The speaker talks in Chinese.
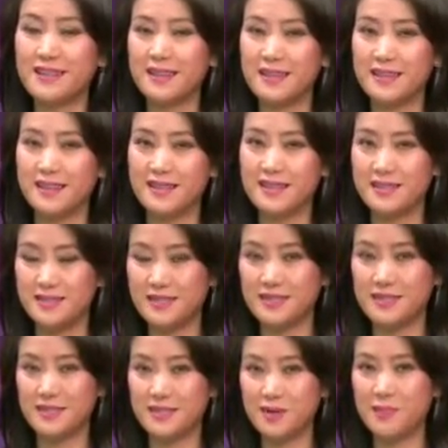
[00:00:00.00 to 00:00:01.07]
呃，一起
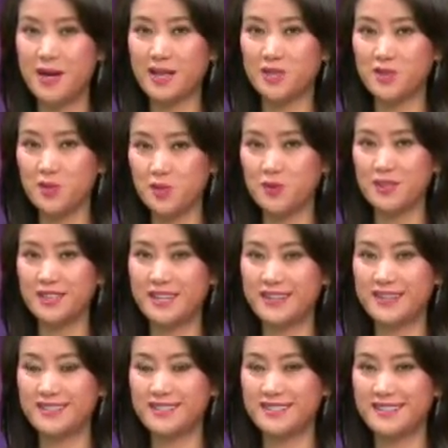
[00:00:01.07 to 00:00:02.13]
合办中国电
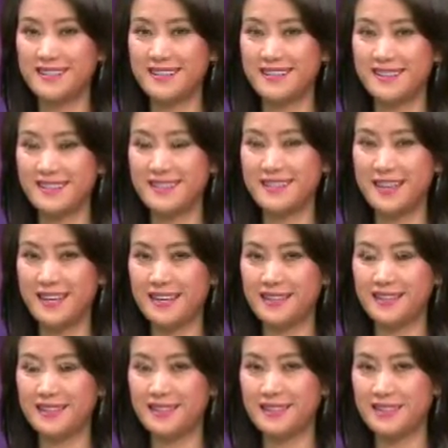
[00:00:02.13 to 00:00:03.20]
影之夜的一年
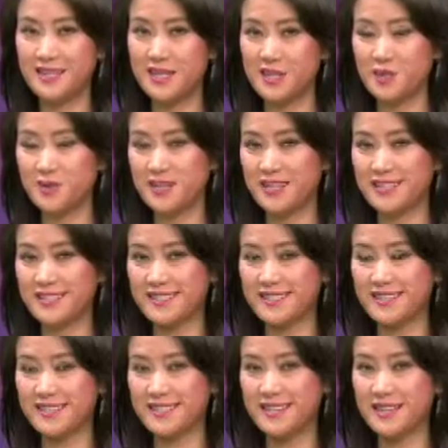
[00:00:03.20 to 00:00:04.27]
一周年的时
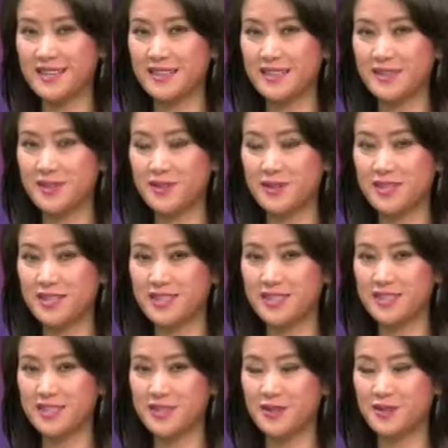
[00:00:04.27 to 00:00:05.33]
间。在去年的这个
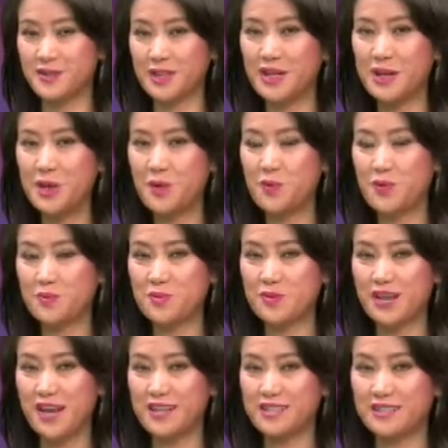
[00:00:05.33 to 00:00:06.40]
时候呢，我们就
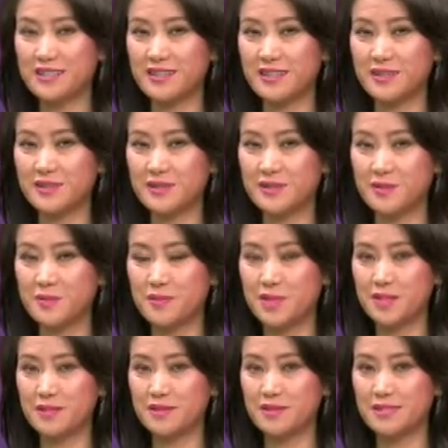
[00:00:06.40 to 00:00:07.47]
开始呢跟
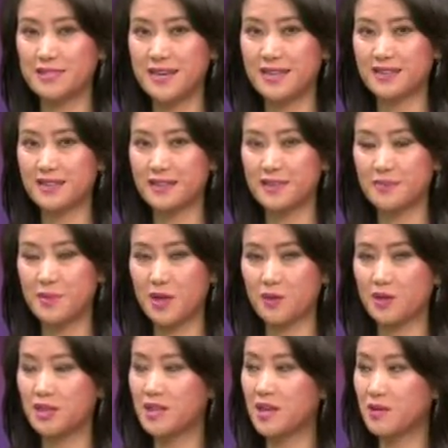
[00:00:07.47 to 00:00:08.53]
Cupertino 的一家呃美国
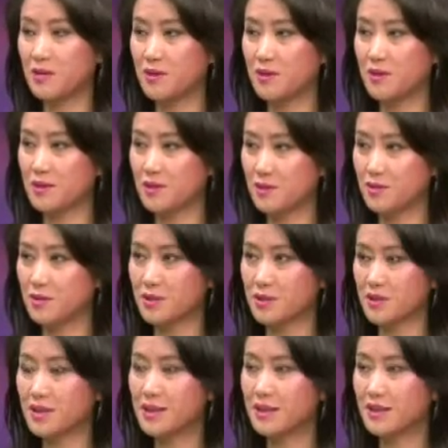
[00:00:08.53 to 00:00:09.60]
的电影院呢合作呢，
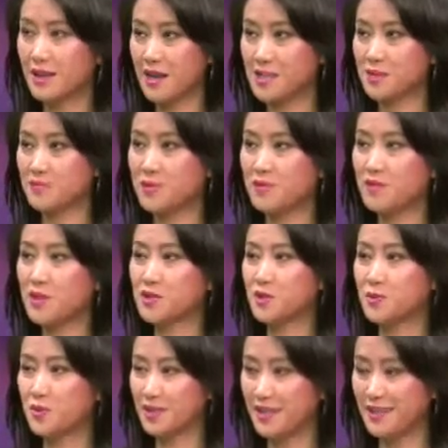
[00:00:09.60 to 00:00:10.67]
开始播放中
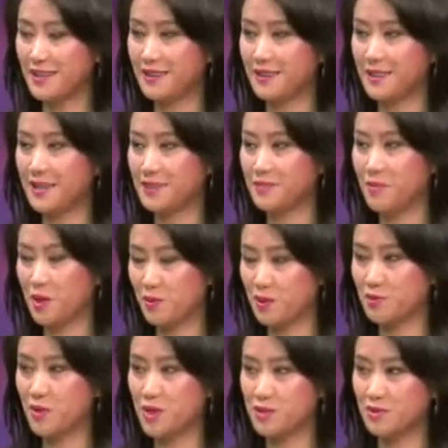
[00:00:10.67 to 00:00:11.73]
国电影，让美国的
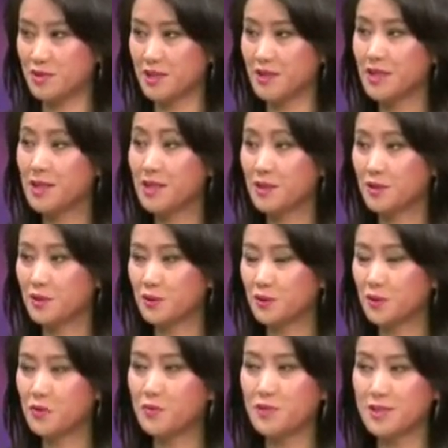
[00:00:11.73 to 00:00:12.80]
观众呢能够
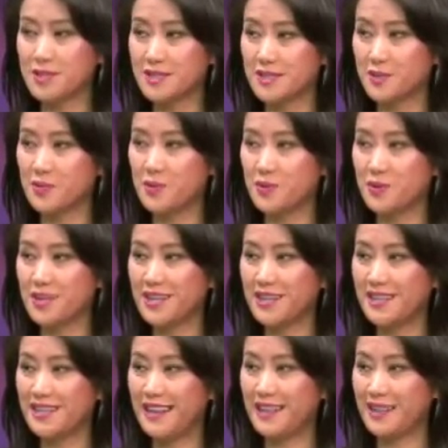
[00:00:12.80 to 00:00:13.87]
通过字幕。
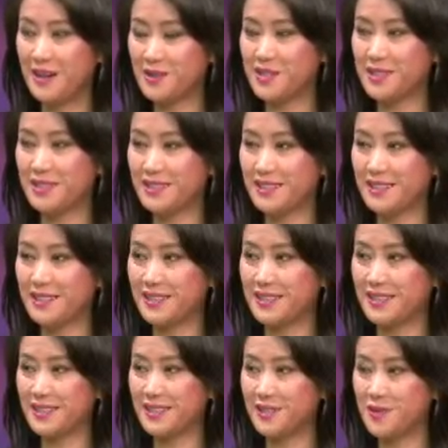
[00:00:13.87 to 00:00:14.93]
来了解呢，
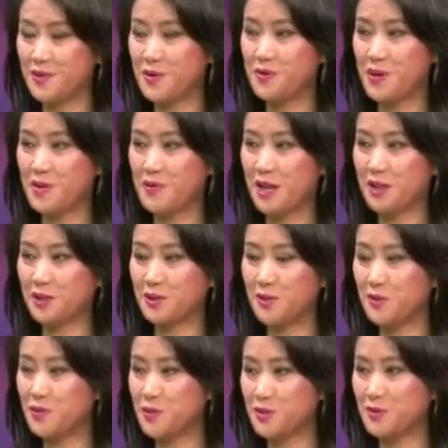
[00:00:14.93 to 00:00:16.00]
呃，中国文化通
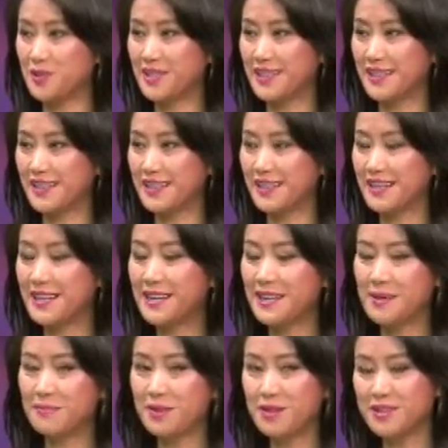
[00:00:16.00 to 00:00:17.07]
过中国电影。
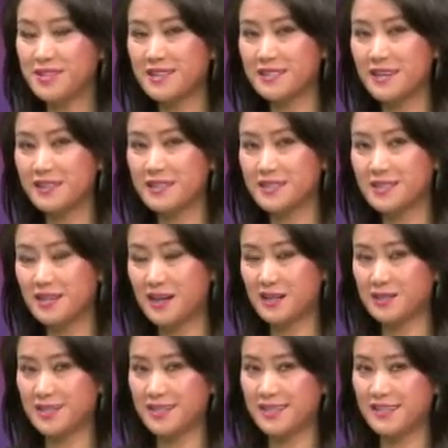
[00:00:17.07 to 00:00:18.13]
那么到现在呢，正好
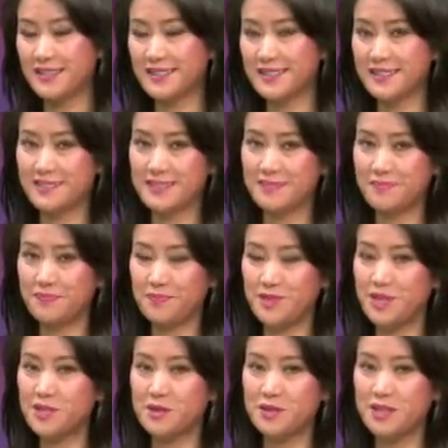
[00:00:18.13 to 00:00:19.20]
是一年的时间，
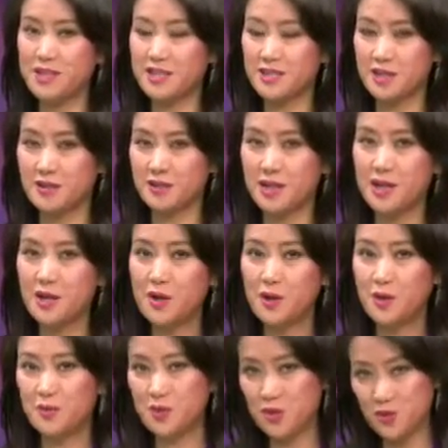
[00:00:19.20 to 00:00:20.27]
一周年的时候呢，
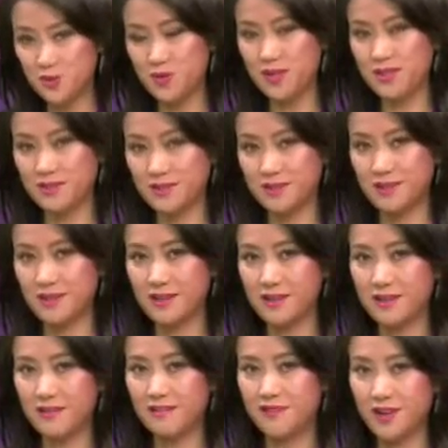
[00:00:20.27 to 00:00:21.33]
我们就选择呢
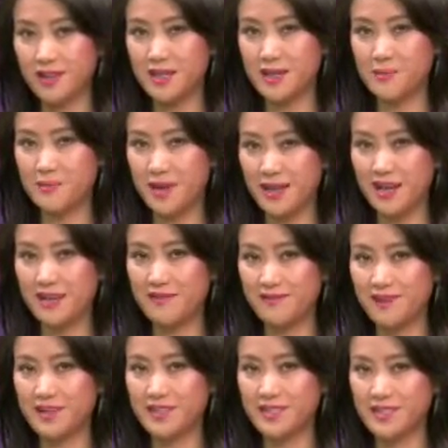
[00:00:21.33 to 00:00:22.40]
放映《梅兰
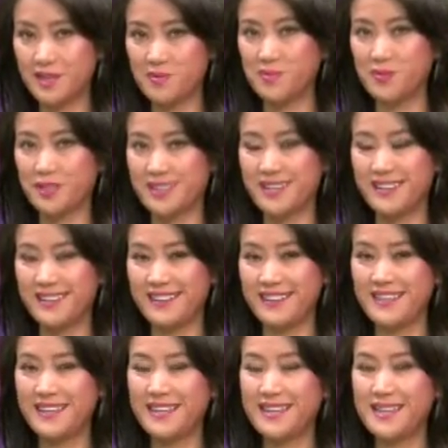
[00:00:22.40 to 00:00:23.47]
芳》这一部电影。
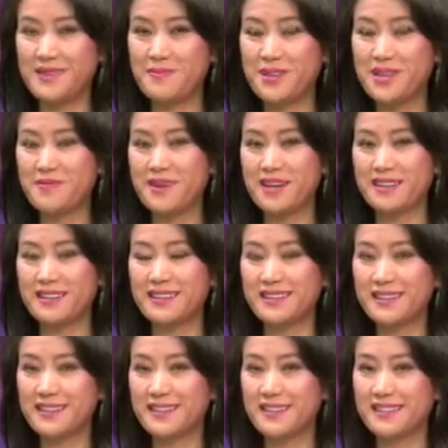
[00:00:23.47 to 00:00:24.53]
那么另外呢，
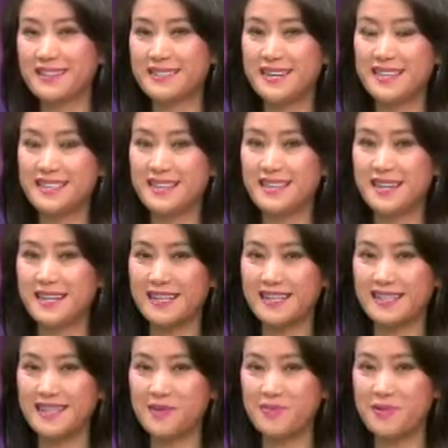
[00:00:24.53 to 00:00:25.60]
呃，在这个电影
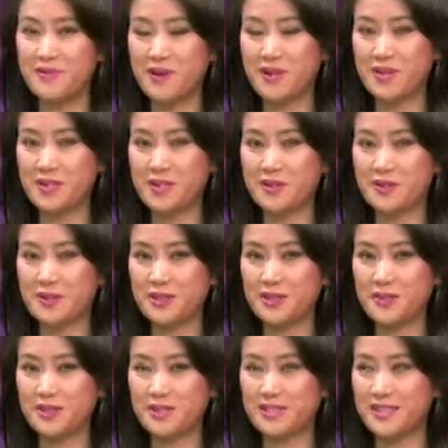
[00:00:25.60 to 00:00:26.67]
在播放的时候呢，
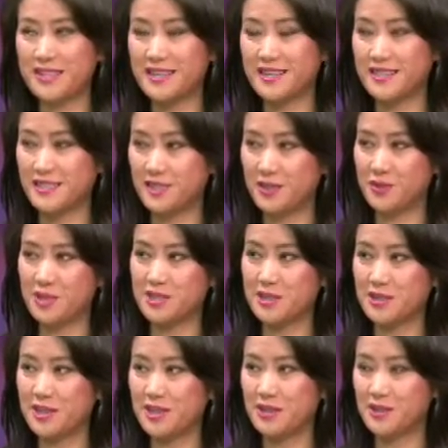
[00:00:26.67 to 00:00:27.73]
同时呢也请了段昭
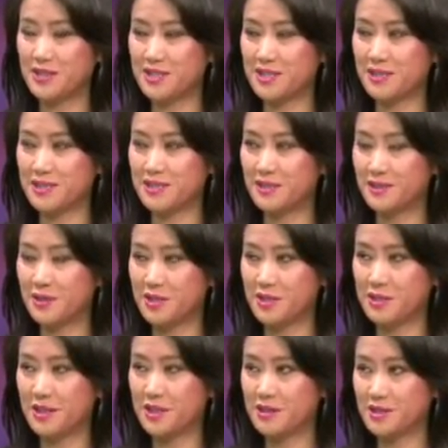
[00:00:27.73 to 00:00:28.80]
南老师和段昭
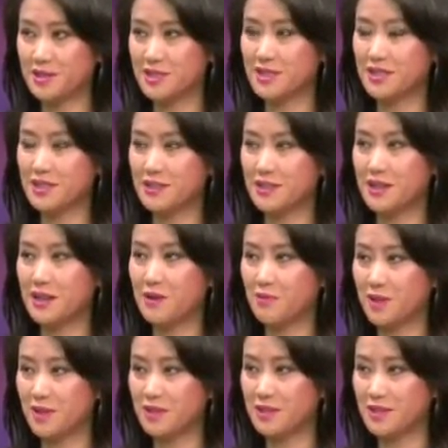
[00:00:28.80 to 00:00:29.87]
南老师介绍了两
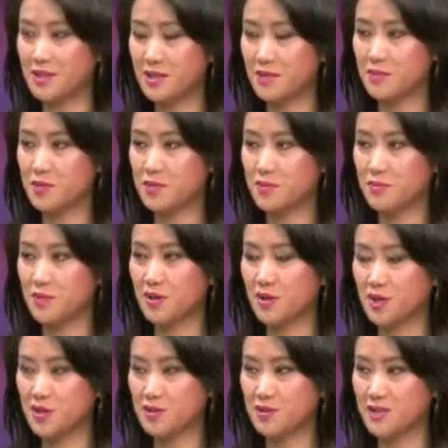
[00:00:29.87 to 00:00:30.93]
位呢京剧表
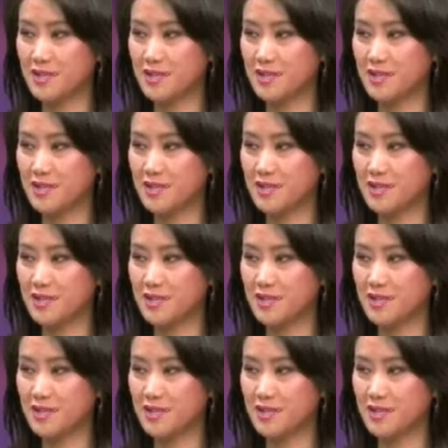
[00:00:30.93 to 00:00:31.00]
演艺术